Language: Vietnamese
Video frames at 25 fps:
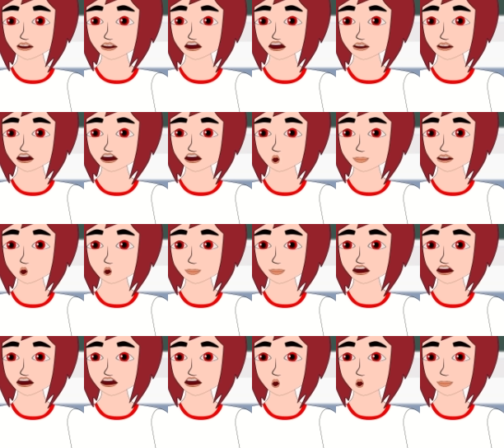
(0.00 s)
Đại bàn chụp
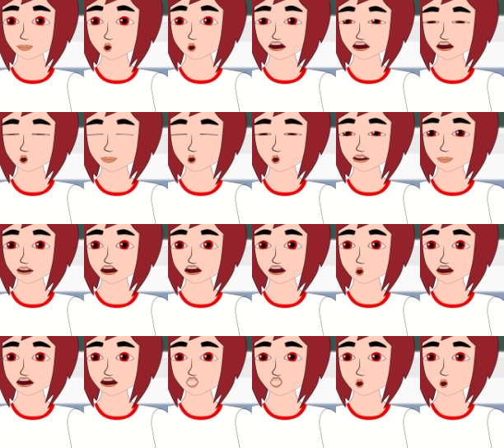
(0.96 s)
lan cá bị ngay
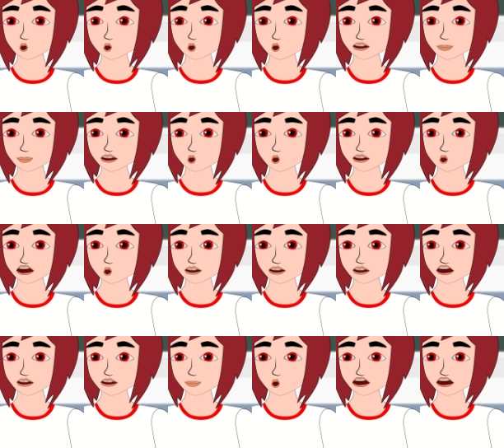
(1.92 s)
môn Mình đang
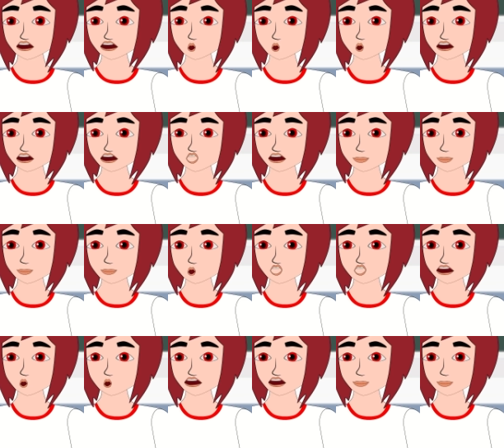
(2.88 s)
thật ngay ní
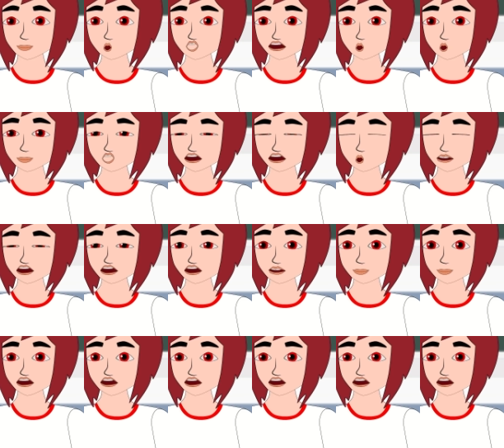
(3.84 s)
kê mọc tiết từ ọt
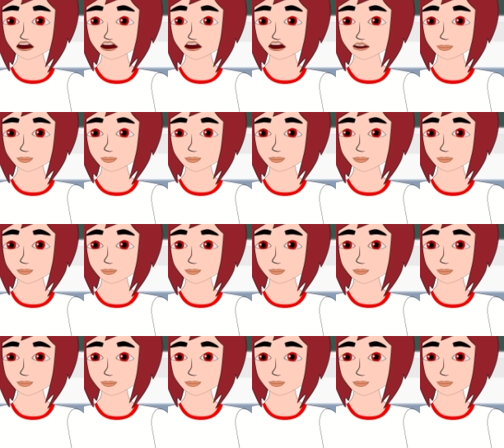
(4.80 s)
tê